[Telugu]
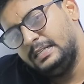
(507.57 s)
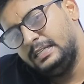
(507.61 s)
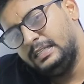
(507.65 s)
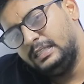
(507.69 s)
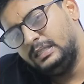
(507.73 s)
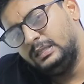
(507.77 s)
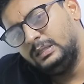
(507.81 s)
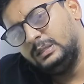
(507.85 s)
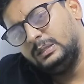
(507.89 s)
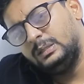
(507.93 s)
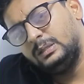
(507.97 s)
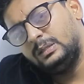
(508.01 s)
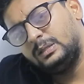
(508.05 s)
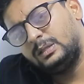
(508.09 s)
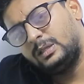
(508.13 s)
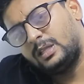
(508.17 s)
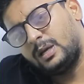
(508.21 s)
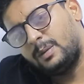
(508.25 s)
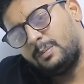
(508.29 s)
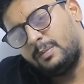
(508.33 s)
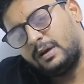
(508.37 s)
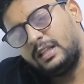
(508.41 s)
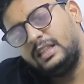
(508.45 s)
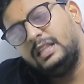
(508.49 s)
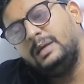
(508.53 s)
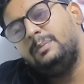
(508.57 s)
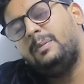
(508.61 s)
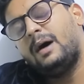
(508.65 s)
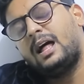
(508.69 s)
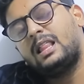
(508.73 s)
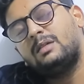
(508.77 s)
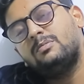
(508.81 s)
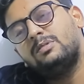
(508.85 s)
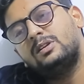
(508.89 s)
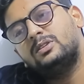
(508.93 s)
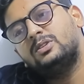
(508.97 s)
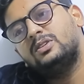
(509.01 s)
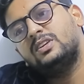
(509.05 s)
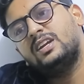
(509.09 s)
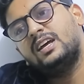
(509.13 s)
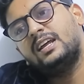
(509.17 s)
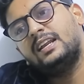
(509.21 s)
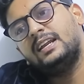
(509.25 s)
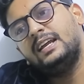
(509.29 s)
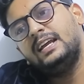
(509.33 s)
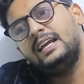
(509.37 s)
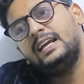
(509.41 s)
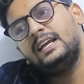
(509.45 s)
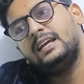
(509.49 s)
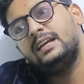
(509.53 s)
ఇంతమంది
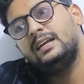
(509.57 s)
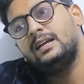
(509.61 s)
బాధపడుతున్నారు